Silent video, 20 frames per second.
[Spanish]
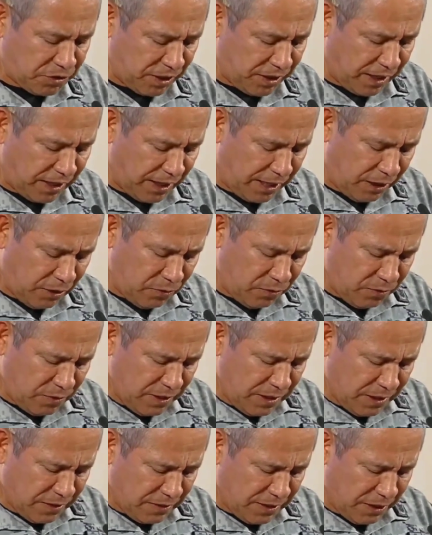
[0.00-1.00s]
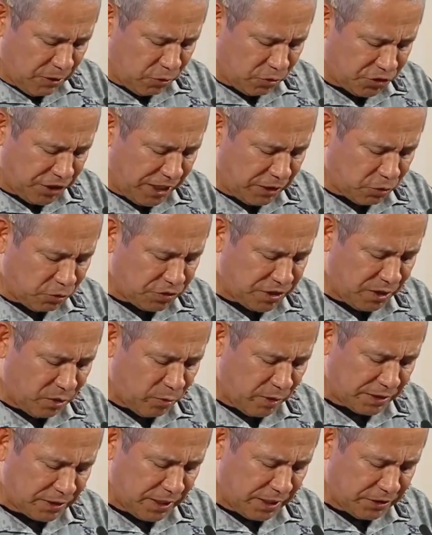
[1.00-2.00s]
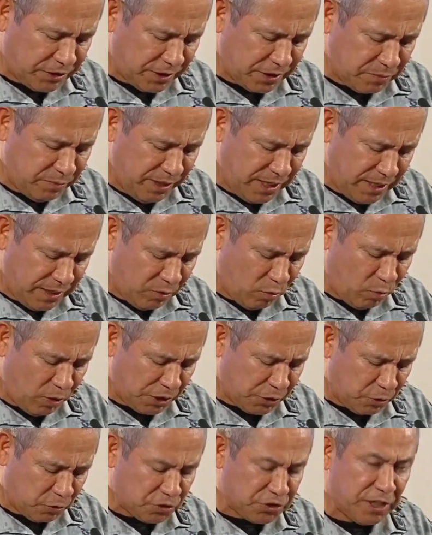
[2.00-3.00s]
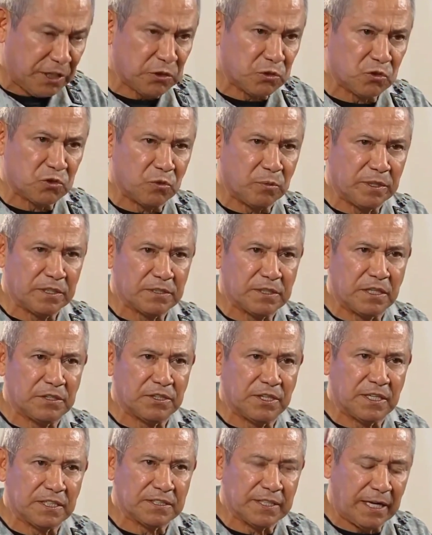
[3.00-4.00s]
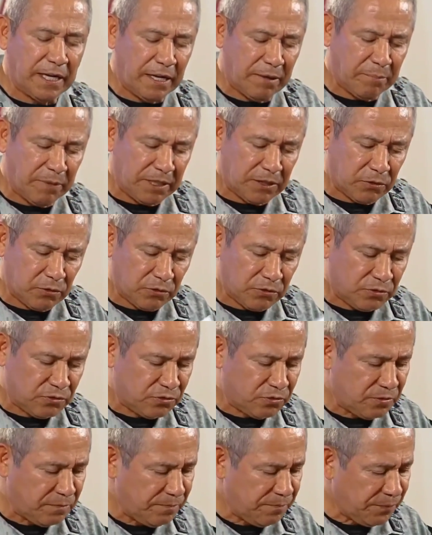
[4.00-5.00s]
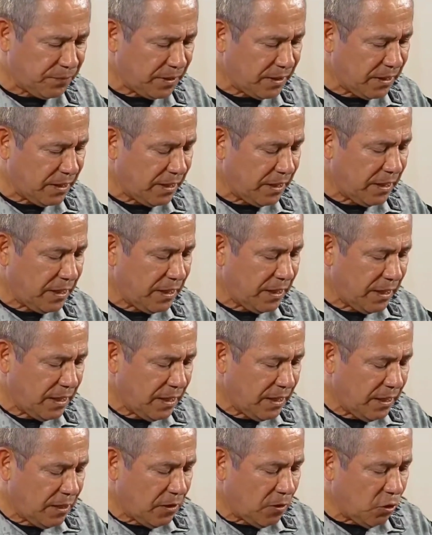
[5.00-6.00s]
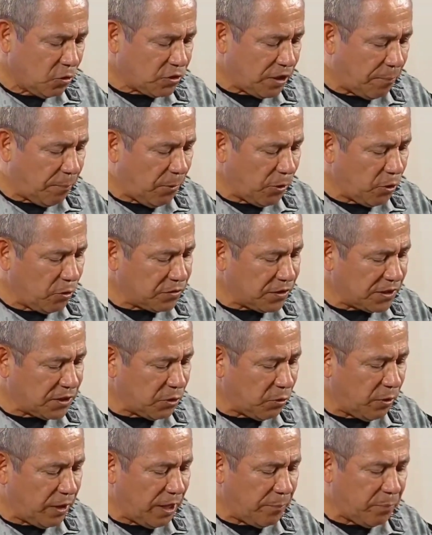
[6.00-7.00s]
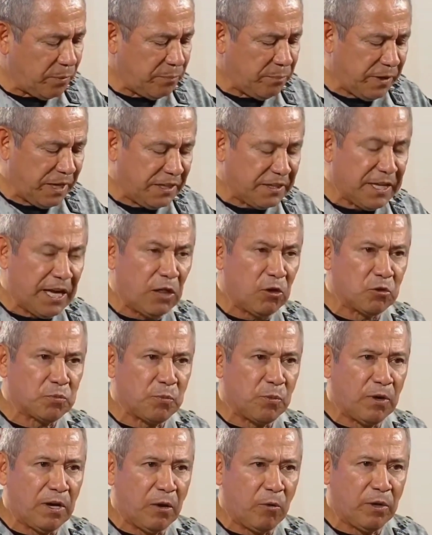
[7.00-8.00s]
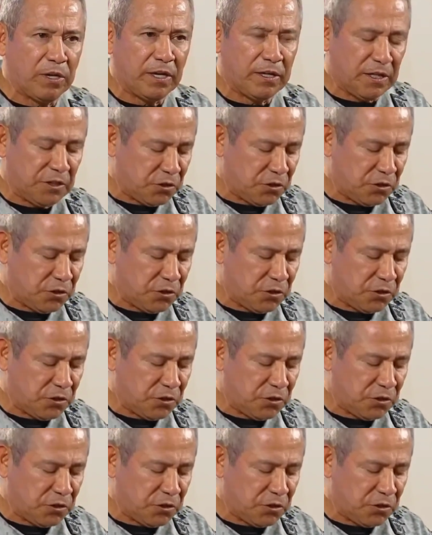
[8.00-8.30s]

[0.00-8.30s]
señalado de 253.493 elementos. Los apoyos de seguridad brindados por la Guardia